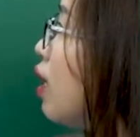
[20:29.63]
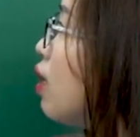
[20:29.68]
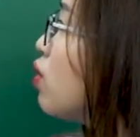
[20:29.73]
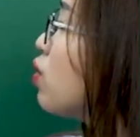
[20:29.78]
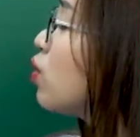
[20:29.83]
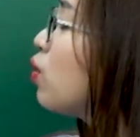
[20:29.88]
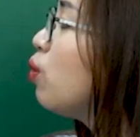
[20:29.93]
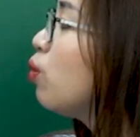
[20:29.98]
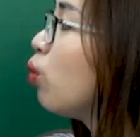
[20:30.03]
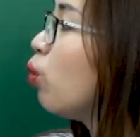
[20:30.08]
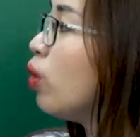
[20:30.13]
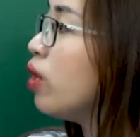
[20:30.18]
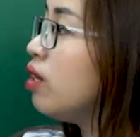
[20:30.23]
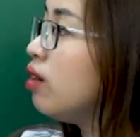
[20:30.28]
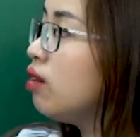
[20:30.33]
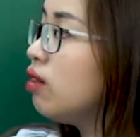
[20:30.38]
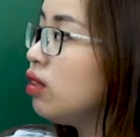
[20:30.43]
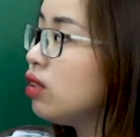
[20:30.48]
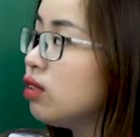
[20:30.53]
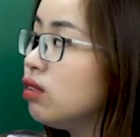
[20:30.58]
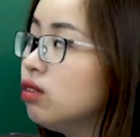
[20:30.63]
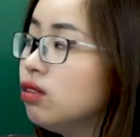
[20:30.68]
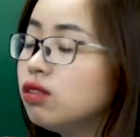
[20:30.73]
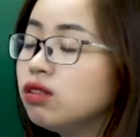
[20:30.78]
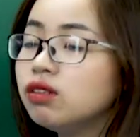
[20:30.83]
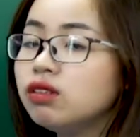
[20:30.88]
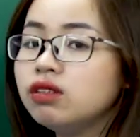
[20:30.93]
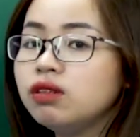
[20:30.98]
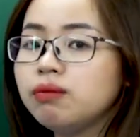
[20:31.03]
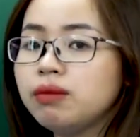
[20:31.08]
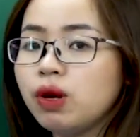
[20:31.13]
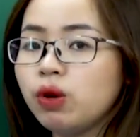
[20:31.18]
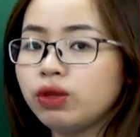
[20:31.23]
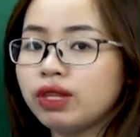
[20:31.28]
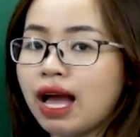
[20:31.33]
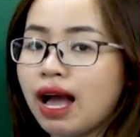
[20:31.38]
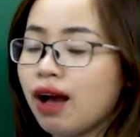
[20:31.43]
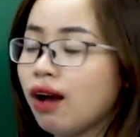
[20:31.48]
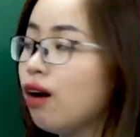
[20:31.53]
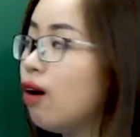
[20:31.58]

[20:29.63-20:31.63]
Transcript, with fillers: tác dụng của những từ ngữ miêu tả